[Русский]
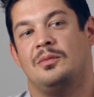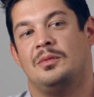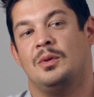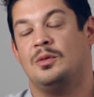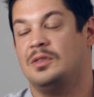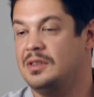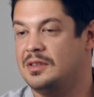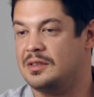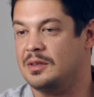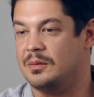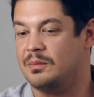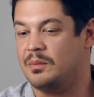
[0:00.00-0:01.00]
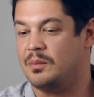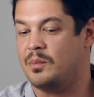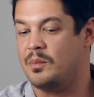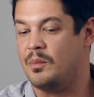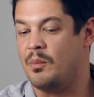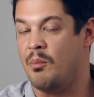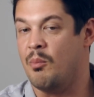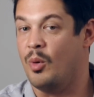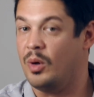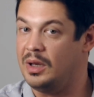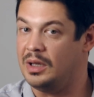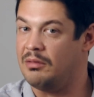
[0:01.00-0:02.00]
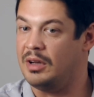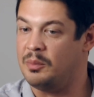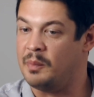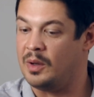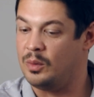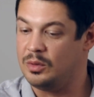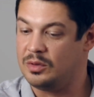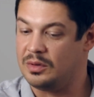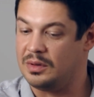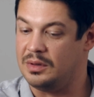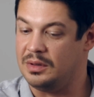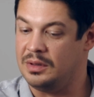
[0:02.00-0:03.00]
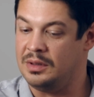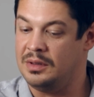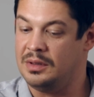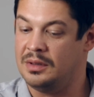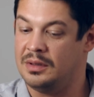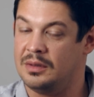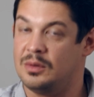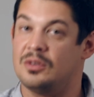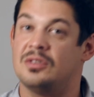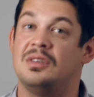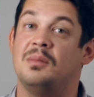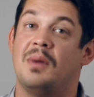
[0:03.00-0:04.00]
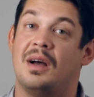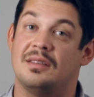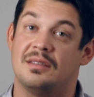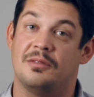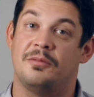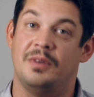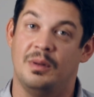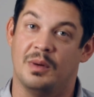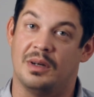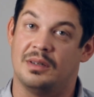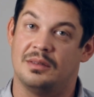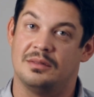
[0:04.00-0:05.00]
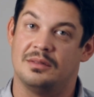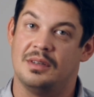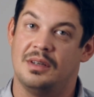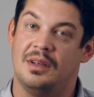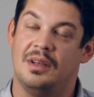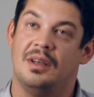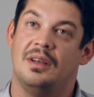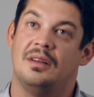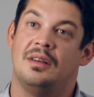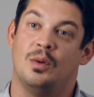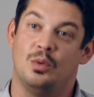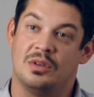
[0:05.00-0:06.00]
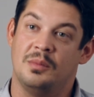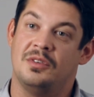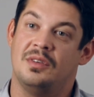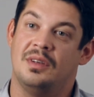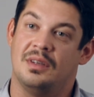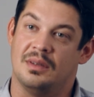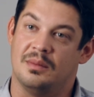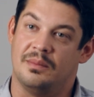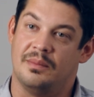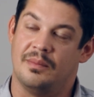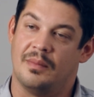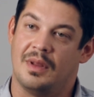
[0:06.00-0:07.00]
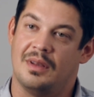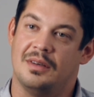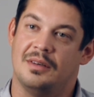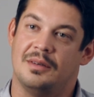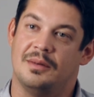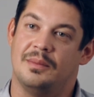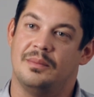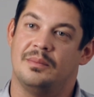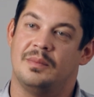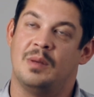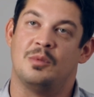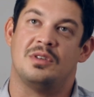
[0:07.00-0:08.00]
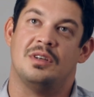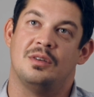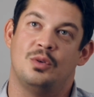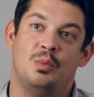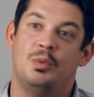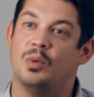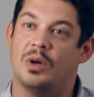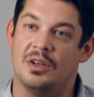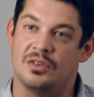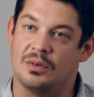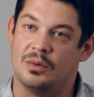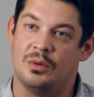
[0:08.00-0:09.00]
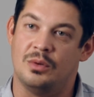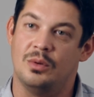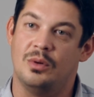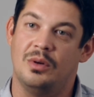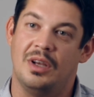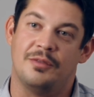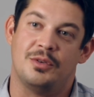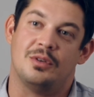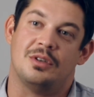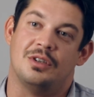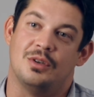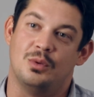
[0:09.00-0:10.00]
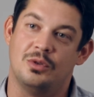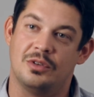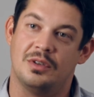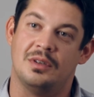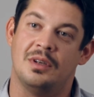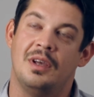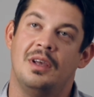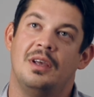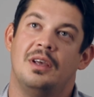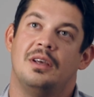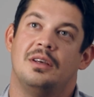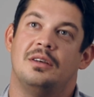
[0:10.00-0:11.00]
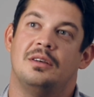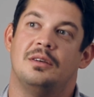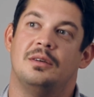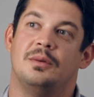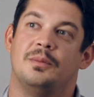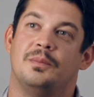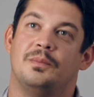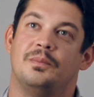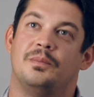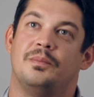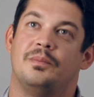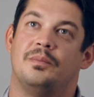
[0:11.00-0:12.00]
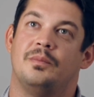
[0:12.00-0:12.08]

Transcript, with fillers: научиться более говорить по-русски и тоже сниматься в фильмах на русском языке. Эм, потому что я люблю, конечно, культуру, я все-таки русский. Эм,